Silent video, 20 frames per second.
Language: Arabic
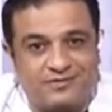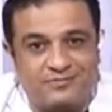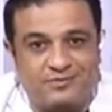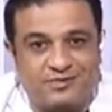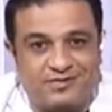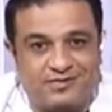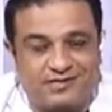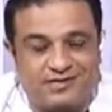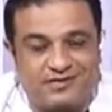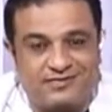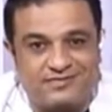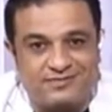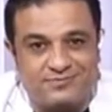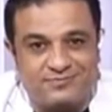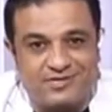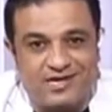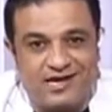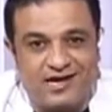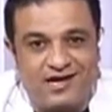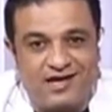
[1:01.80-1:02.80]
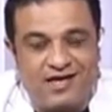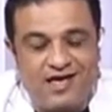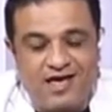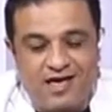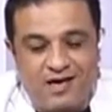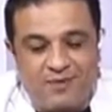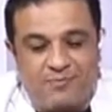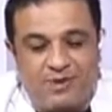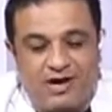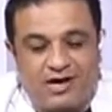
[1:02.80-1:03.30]
من الاستمتاع
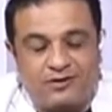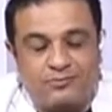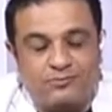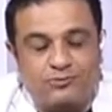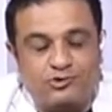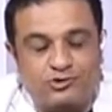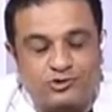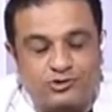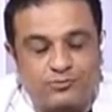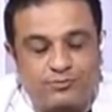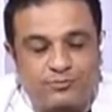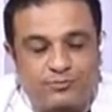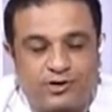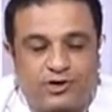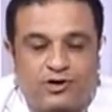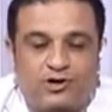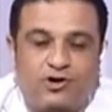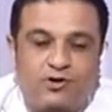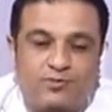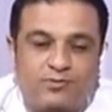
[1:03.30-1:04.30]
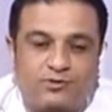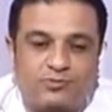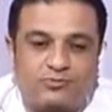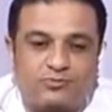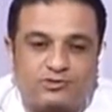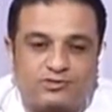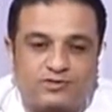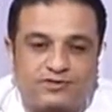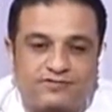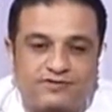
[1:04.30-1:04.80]
مع المطرب عمر
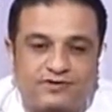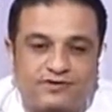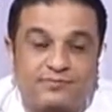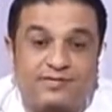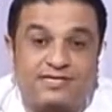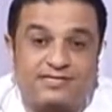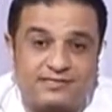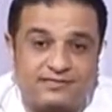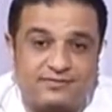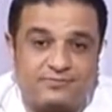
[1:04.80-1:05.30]
مصطفى مزيد